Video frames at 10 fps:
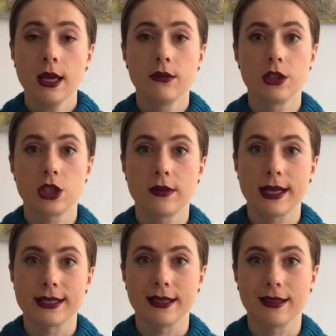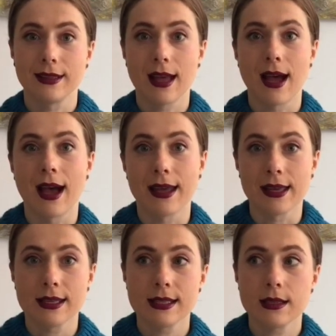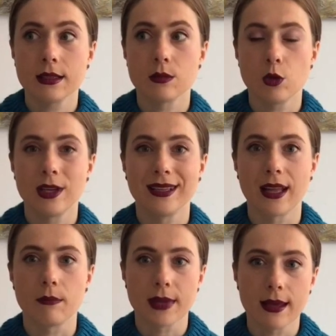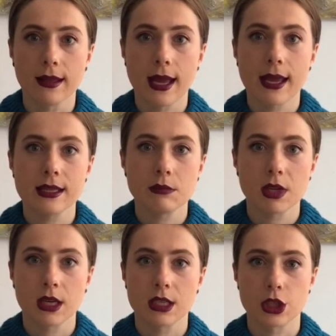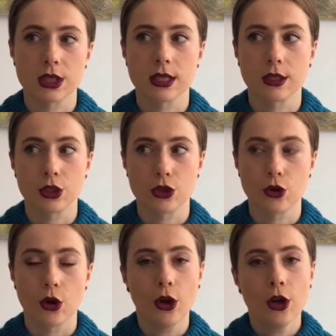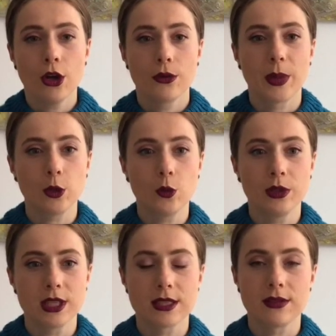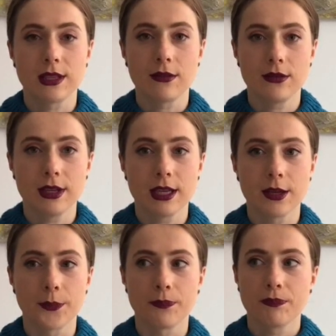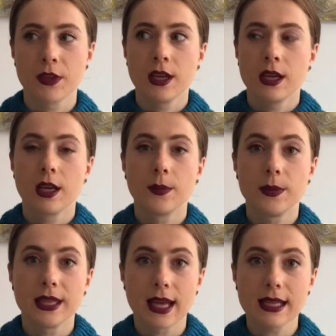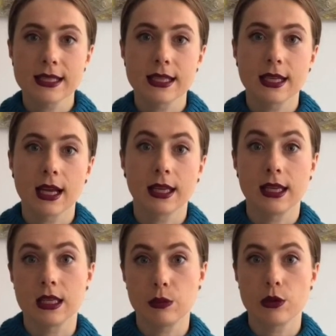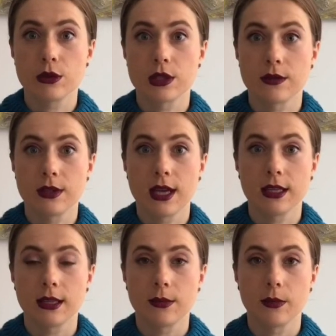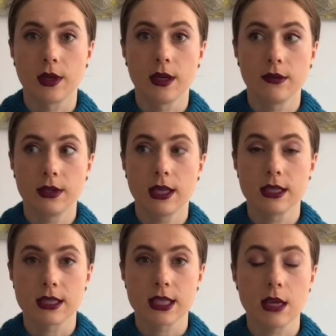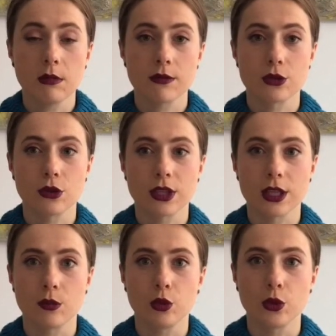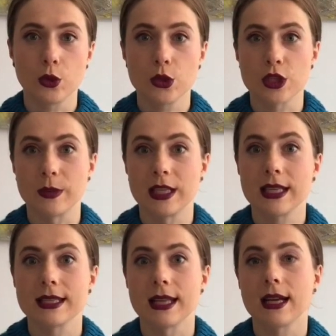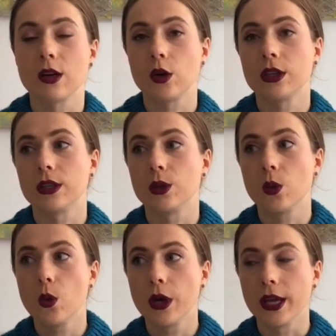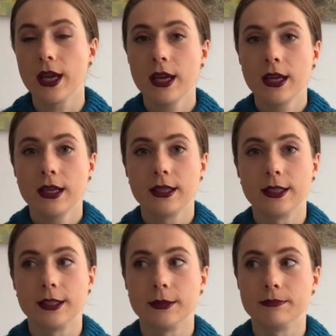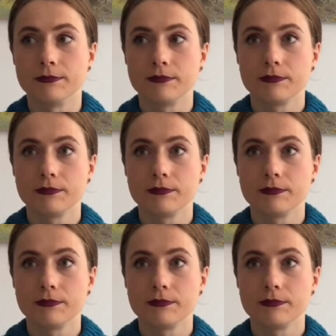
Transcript: вышивать это на аиде, тем более на белой аиде. Мне кажется, что подобные цветовые комбинации, какие используются в, данном, а, в данной схеме, все-таки будут лучше смотреться на какой-то другой, эм,